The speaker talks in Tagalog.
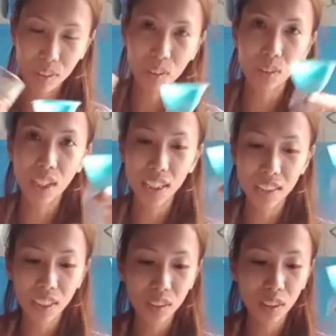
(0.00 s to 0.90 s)
So, last
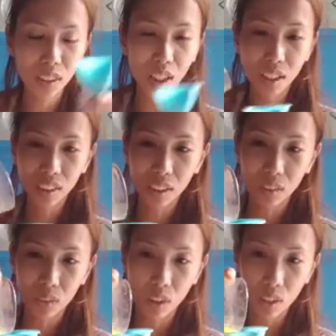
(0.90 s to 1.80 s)
na to.
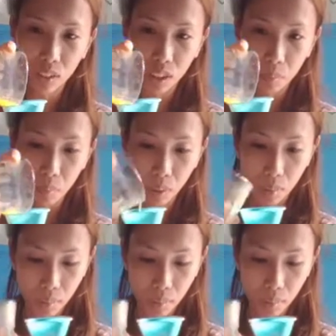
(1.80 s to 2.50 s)
Nakatatlong ano lang po.